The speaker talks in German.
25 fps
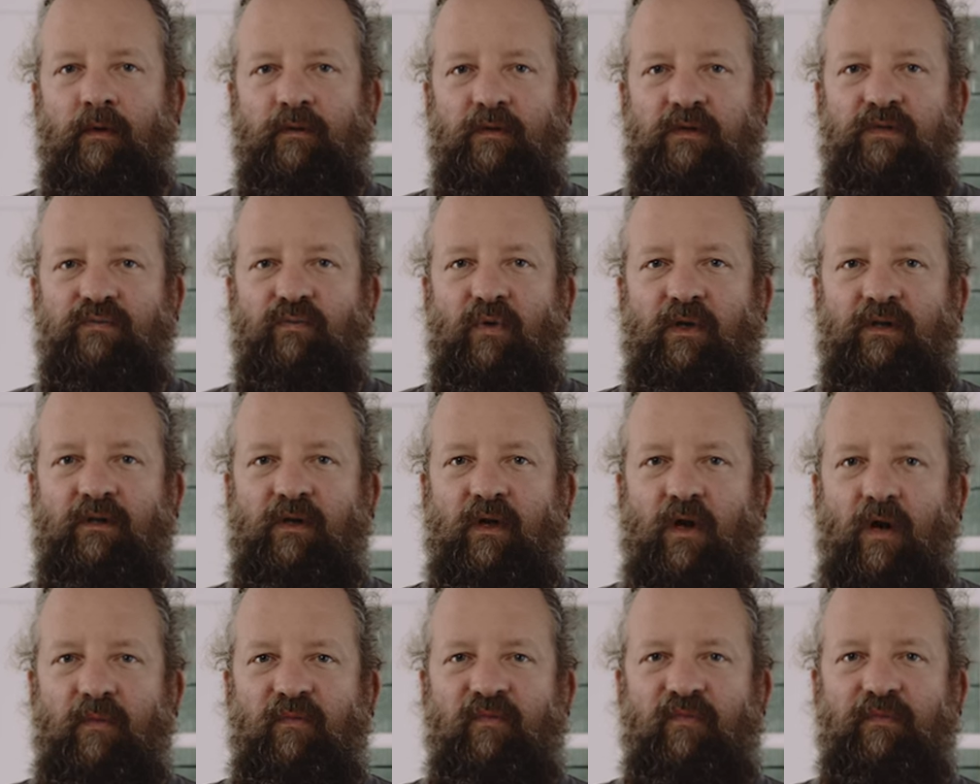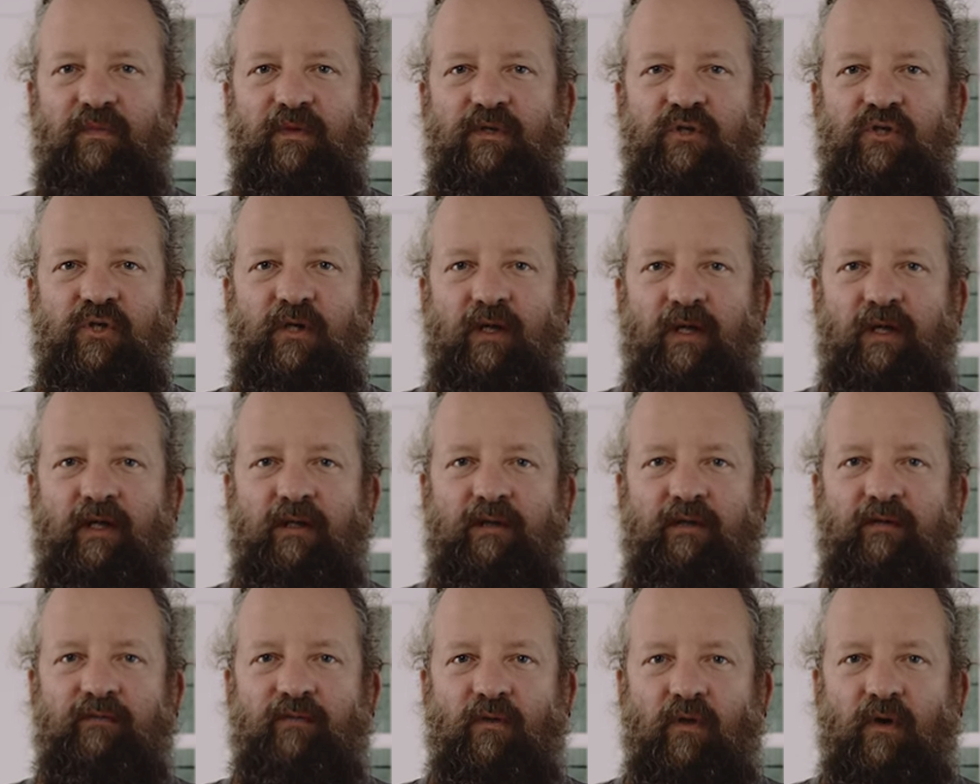Das Wort Krapfen ist schon
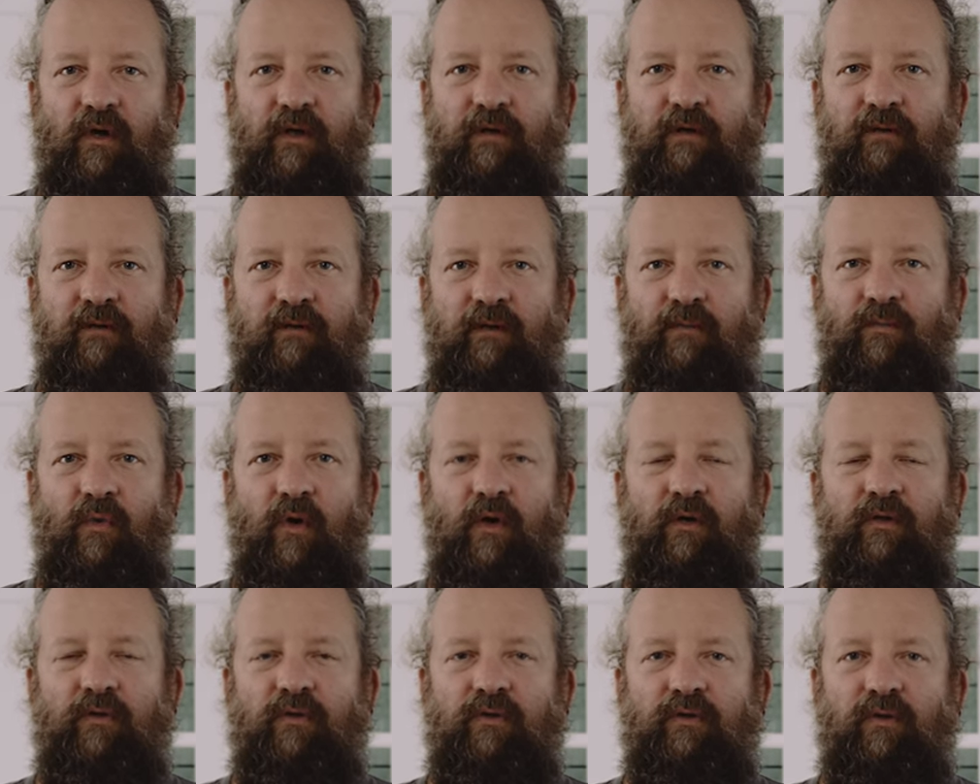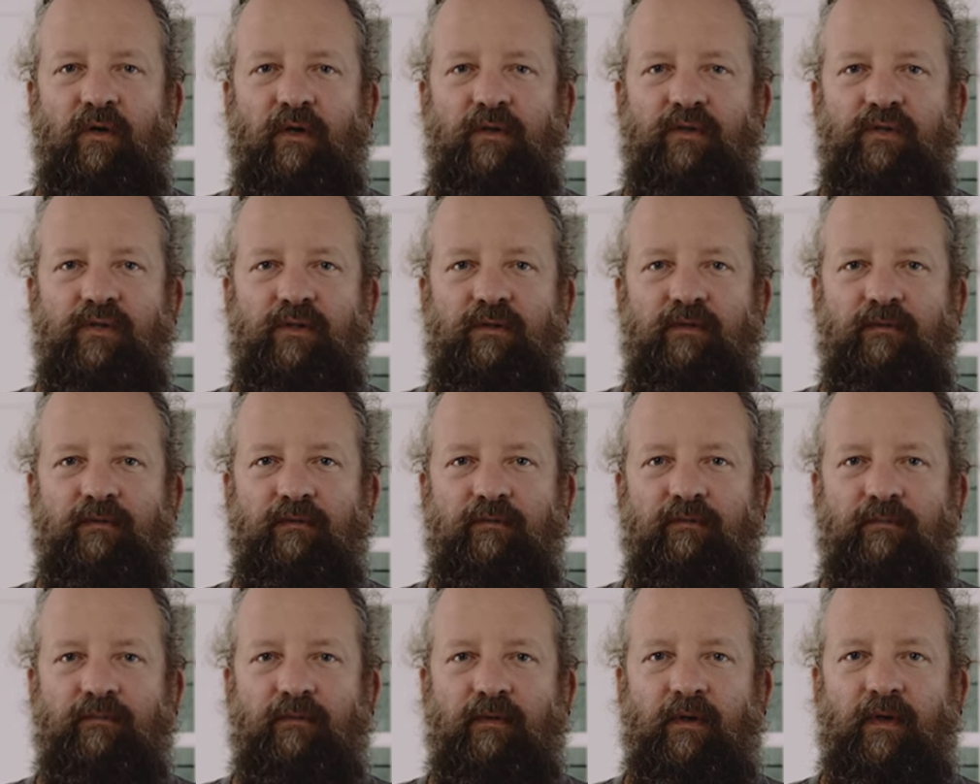relativ alt. Im Althochdeutschen,
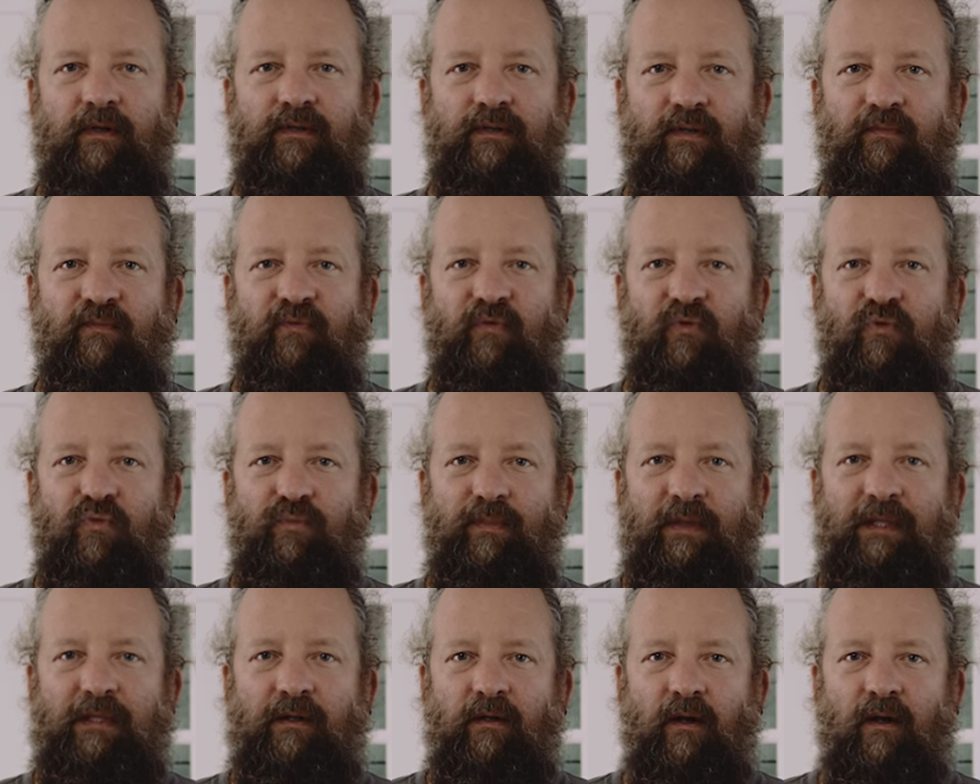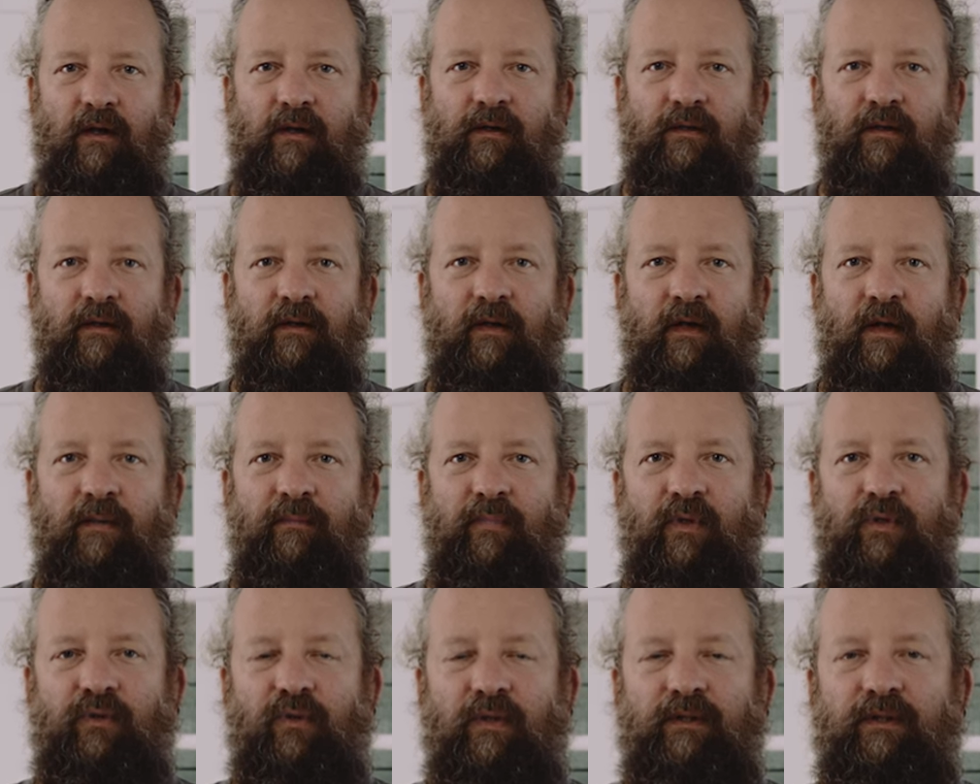also im frühen Mittelalter,
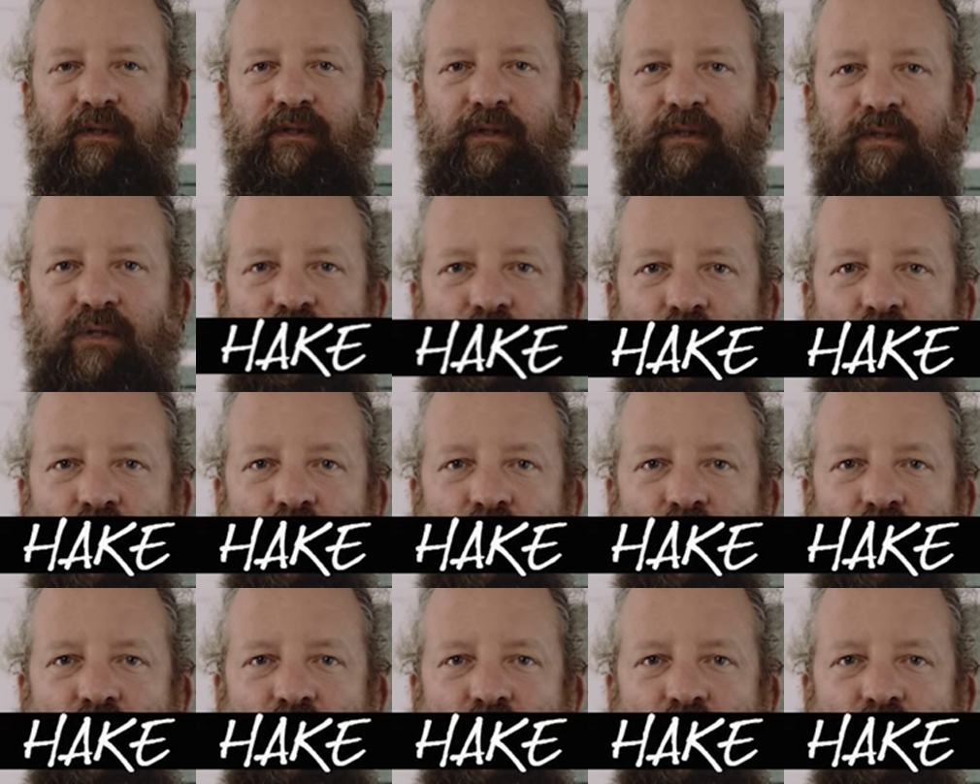bedeutet es